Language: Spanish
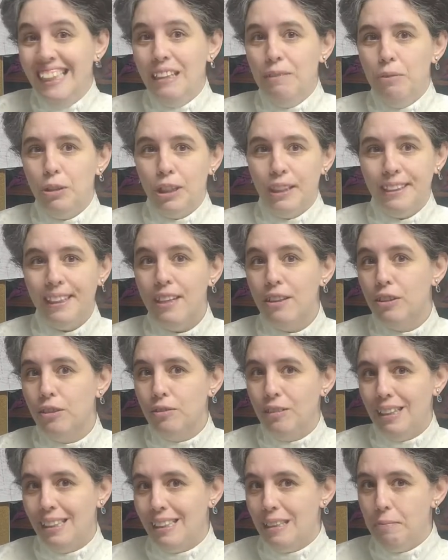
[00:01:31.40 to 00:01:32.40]
y hemos
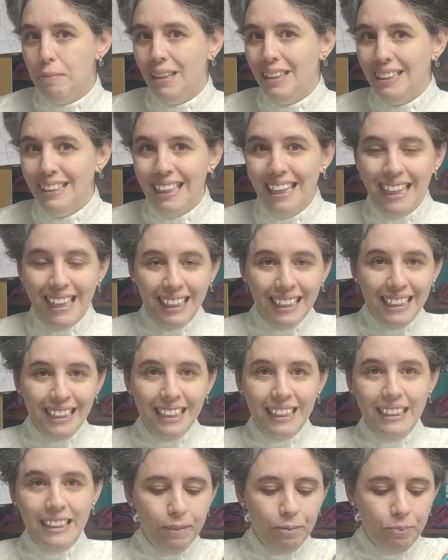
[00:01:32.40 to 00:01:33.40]
estado una semanita
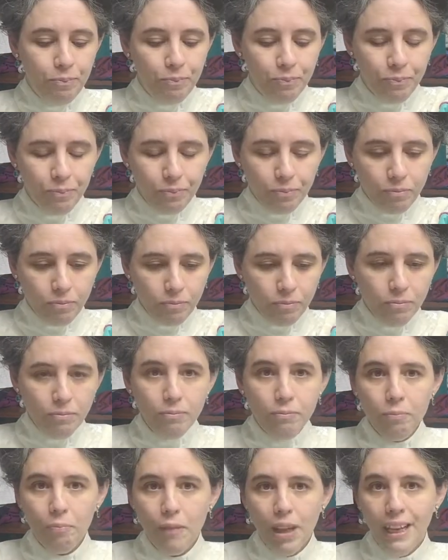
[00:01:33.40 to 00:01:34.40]
ahí en,
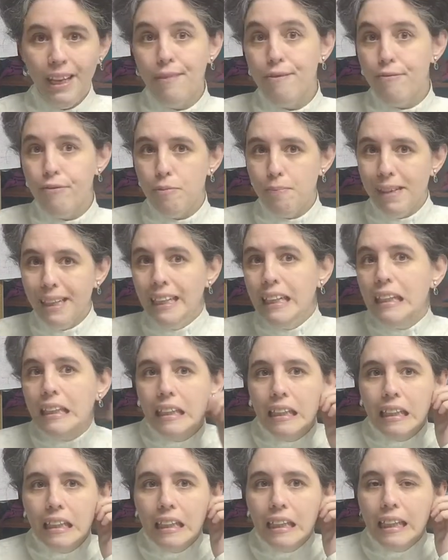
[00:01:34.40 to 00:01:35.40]
en Fumel
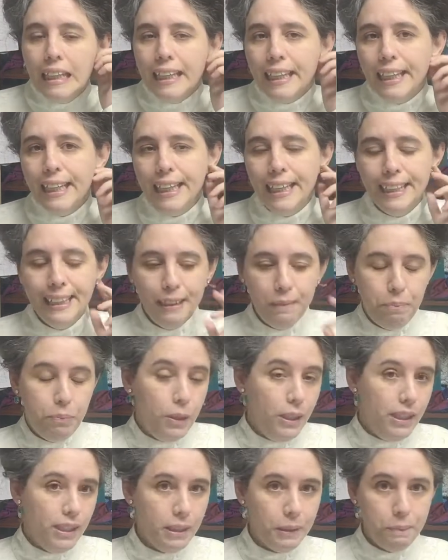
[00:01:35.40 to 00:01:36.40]
y
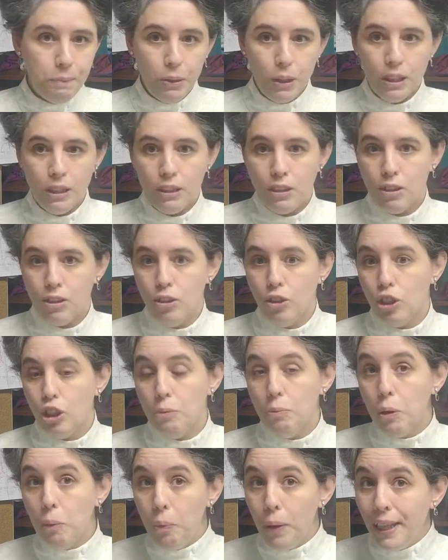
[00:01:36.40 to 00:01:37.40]
después, pues eso, nos
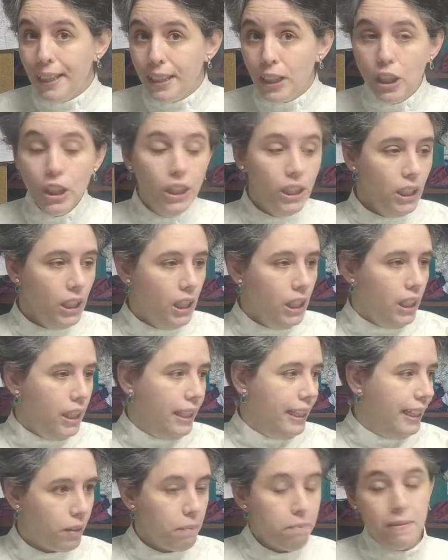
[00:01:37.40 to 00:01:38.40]
hemos vuelto.
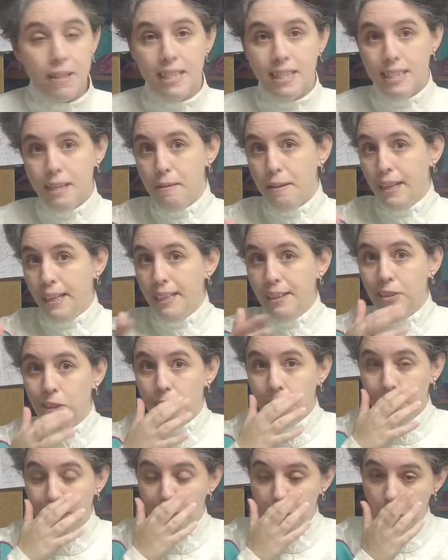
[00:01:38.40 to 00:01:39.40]
Desde
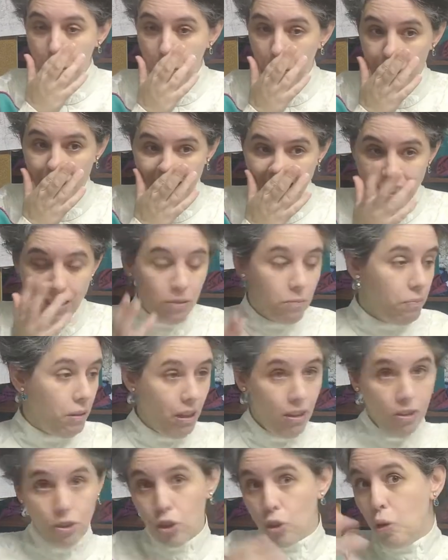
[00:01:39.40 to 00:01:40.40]
verano teníamos planeado,
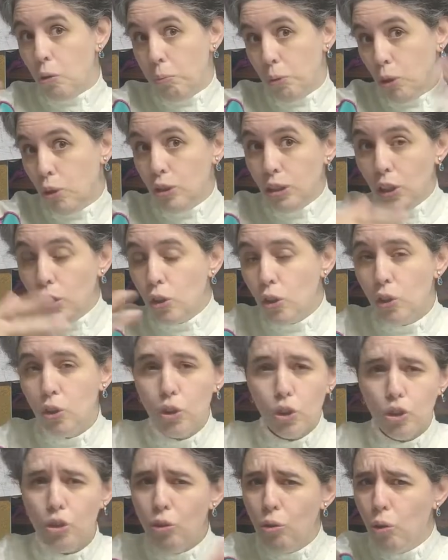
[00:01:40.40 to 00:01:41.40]
os, voy contando todo
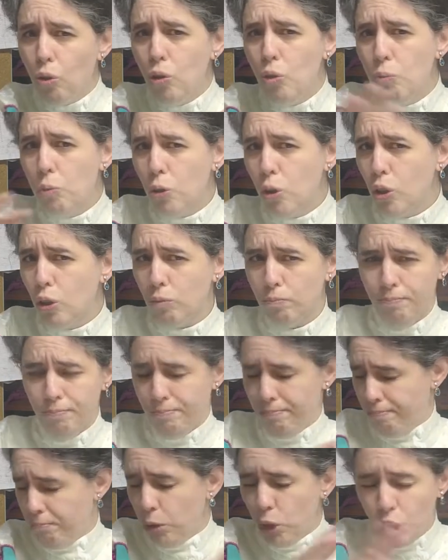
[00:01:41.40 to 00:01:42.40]
esto, luego voy,
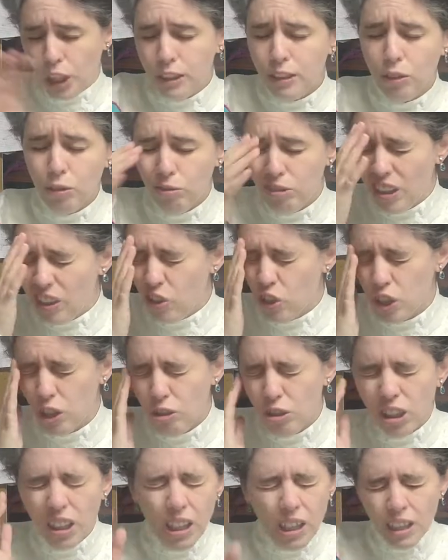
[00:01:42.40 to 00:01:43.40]
mm, voy saltando de una cosa a
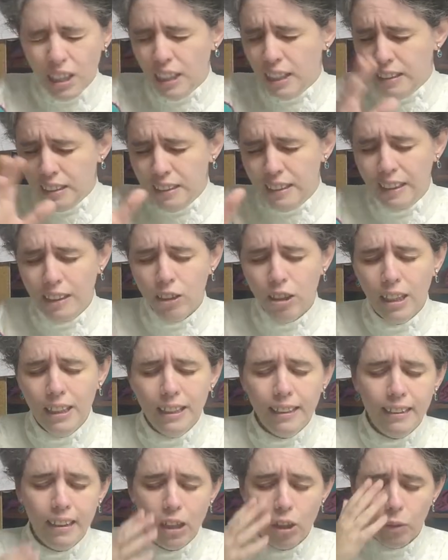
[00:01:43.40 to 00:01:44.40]
otra, intentaré
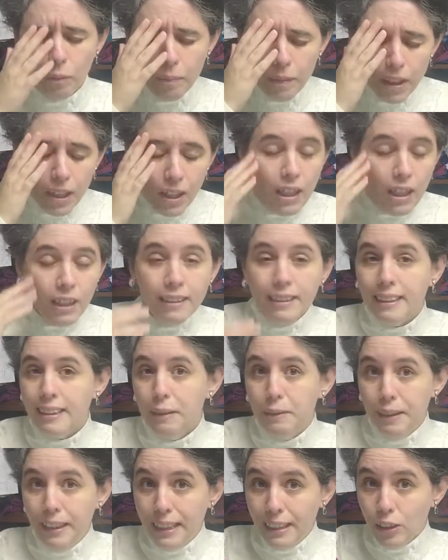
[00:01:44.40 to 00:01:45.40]
organizarlo.
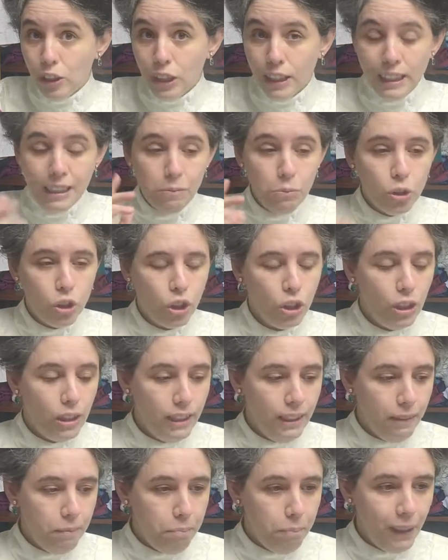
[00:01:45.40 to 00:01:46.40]
Desde verano teníamos
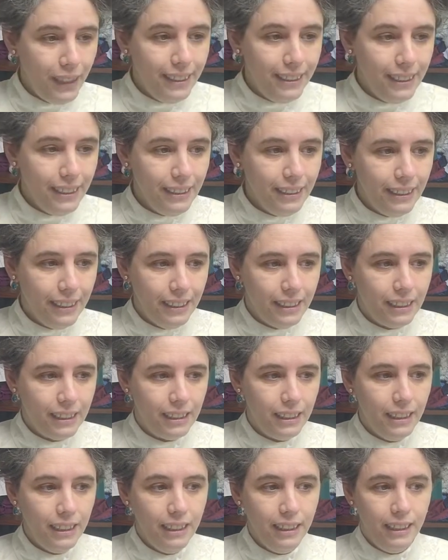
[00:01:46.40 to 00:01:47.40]
eh,
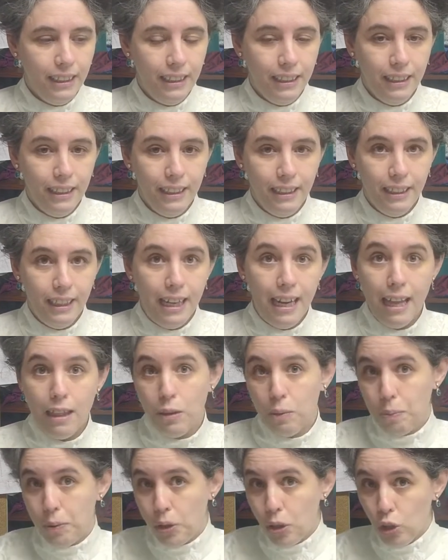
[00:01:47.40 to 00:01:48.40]
pendientes eh, la
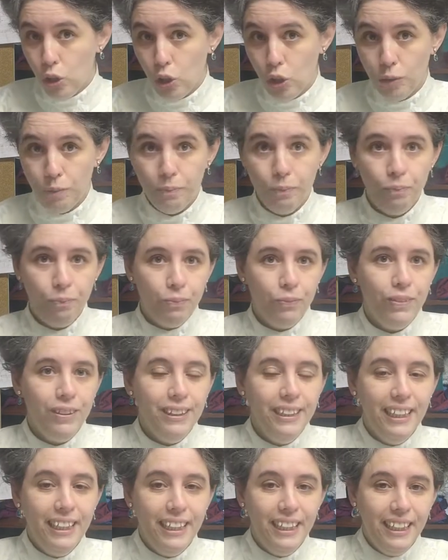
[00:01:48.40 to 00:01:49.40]
adopción
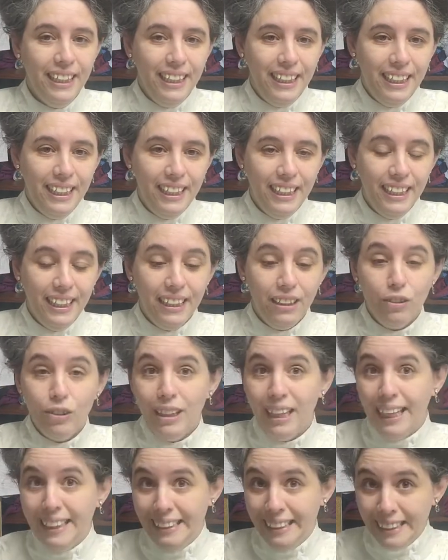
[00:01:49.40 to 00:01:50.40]
de,
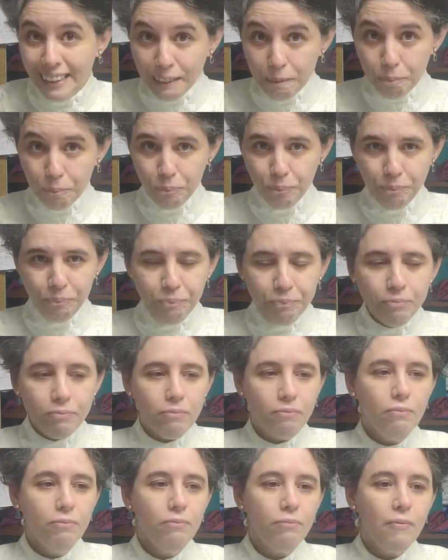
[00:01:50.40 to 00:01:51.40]
una gatita,
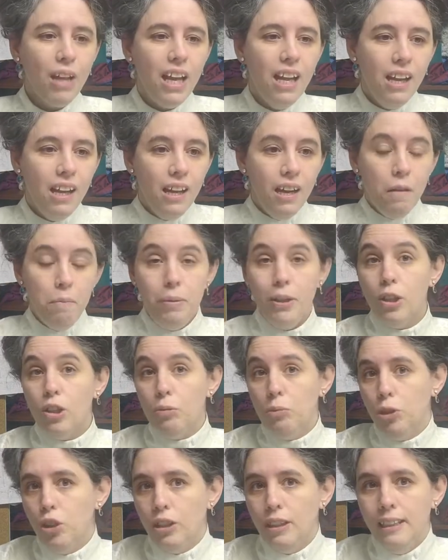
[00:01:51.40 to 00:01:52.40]
pero
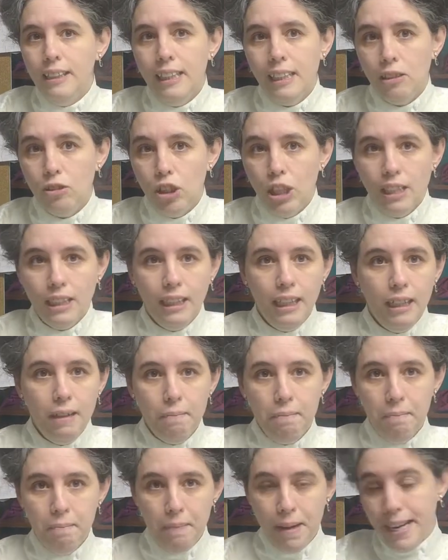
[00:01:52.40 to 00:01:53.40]
como yo tenía toda
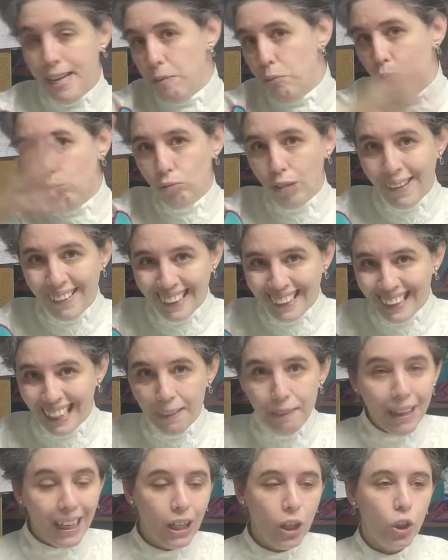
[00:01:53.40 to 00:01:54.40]
esta marabunta de
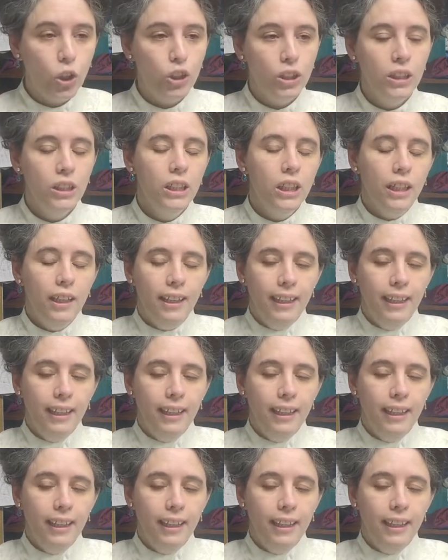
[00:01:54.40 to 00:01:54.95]
trabajo